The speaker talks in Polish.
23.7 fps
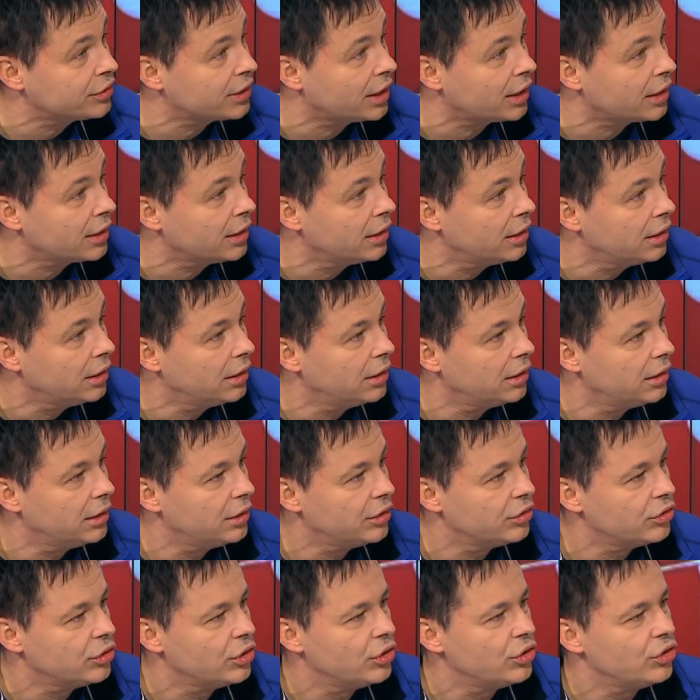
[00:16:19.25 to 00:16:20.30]
O tak. Mm.
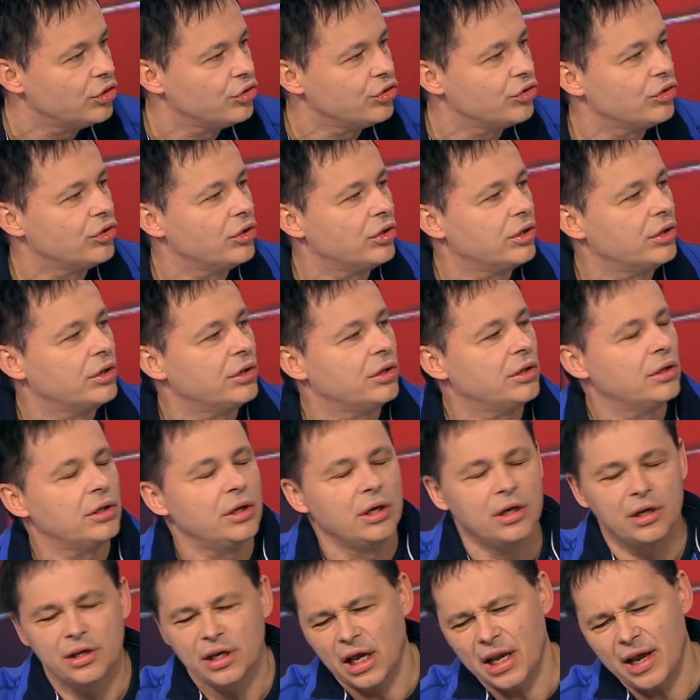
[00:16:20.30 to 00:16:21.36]
Nie, no to na pewno, no ale
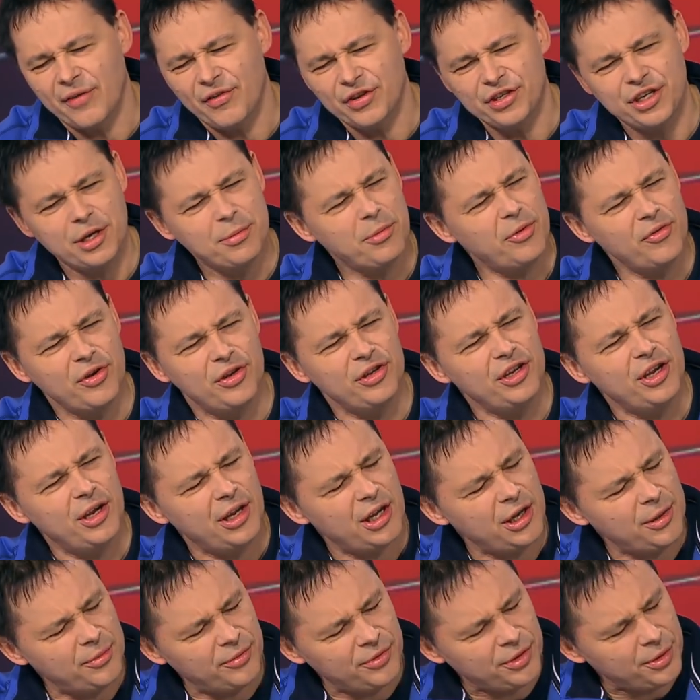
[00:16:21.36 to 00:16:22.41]
to... Ja, ja nawet nie mówię,
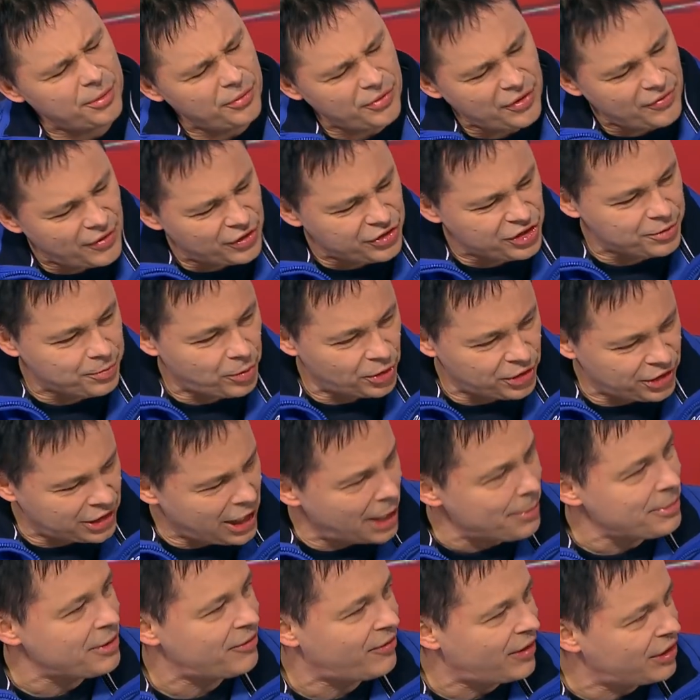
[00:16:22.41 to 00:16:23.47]
nie, ja nie, nie mówię walczyć z
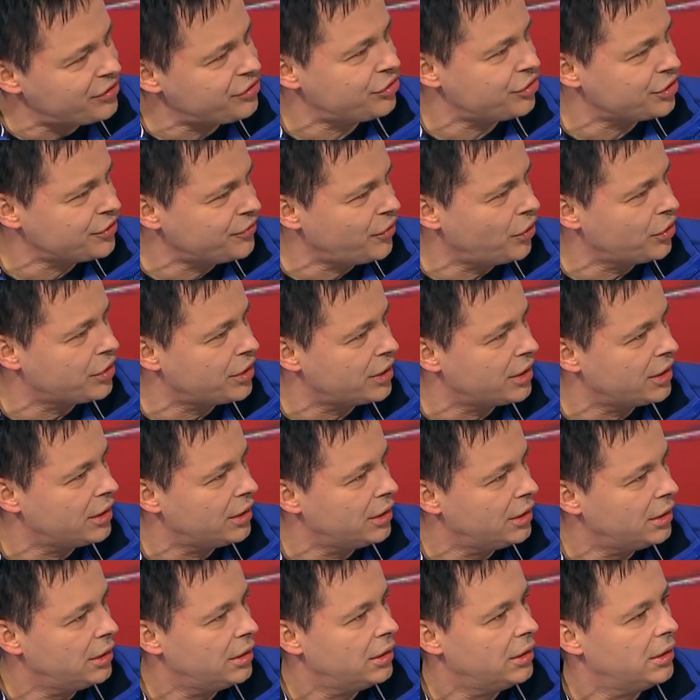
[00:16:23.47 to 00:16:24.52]
politykami, walczyć o mm. swoje.
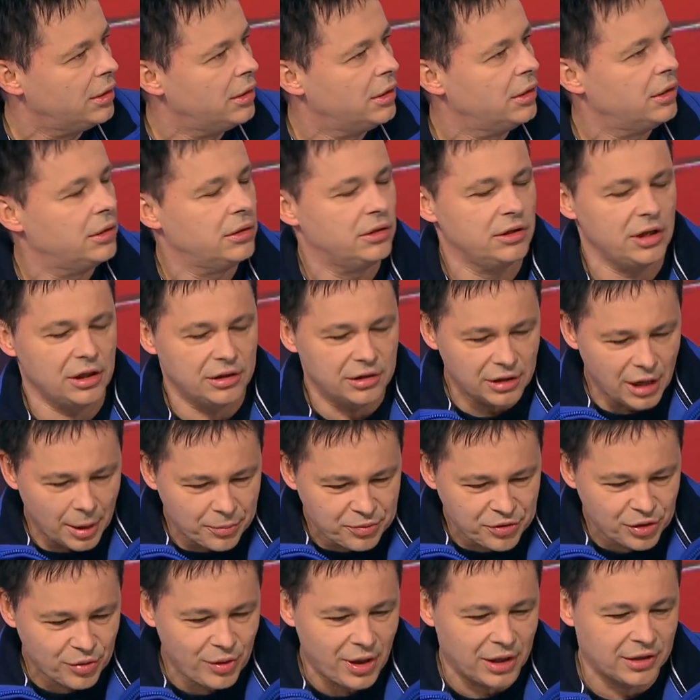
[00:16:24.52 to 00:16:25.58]
No tak, no tak
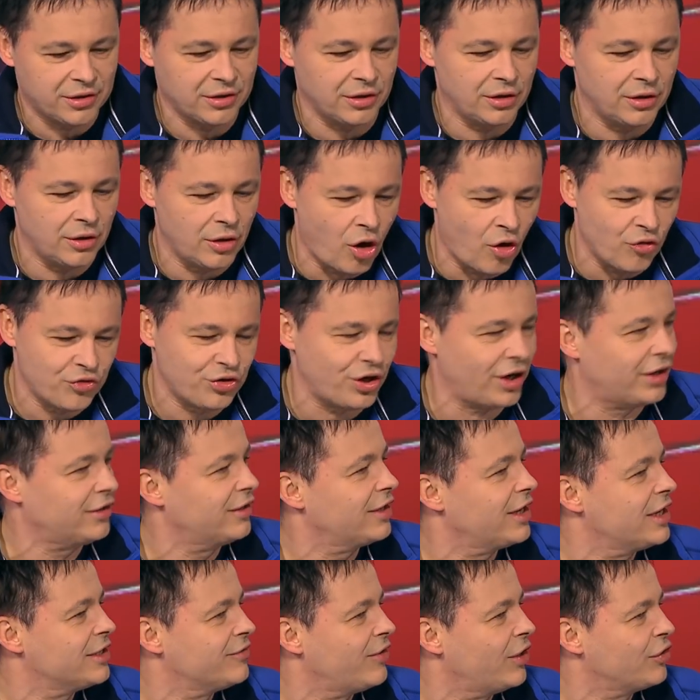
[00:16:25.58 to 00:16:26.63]
Na przykład trzeba, e, no. Owsiak
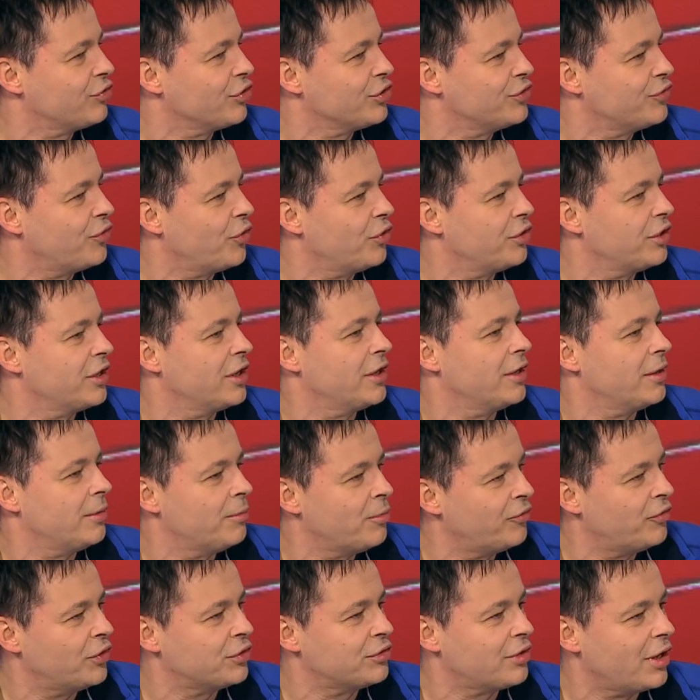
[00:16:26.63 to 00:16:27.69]
teraz walczy o swoje,
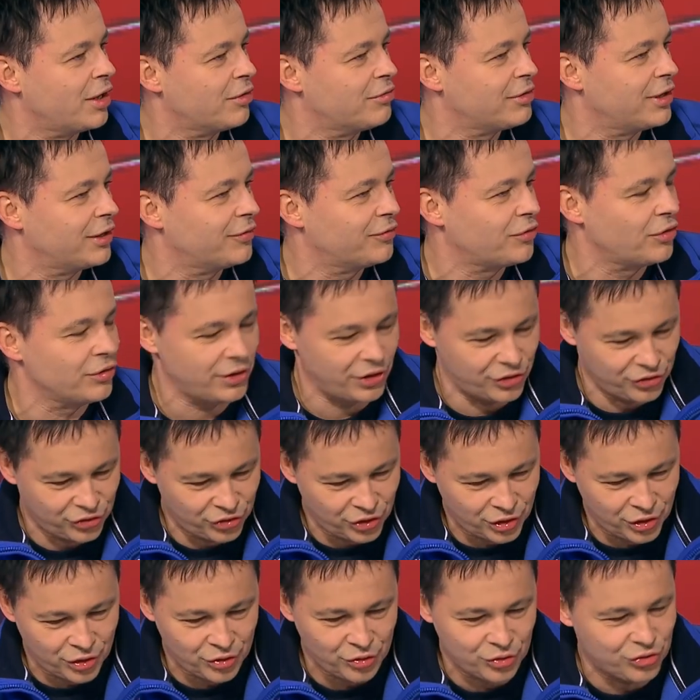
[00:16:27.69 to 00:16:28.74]
mm. mówię to akurat w
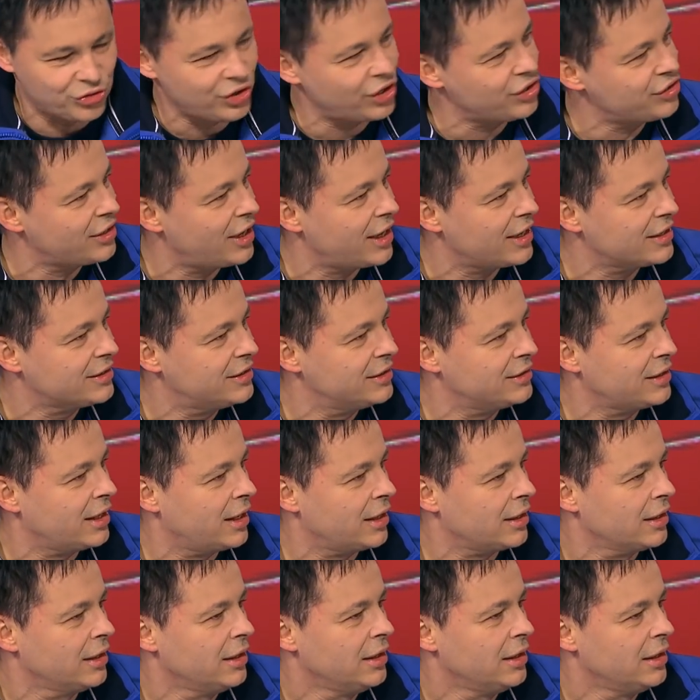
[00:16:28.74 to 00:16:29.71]
kontekście jutrzejszej akcji, tak?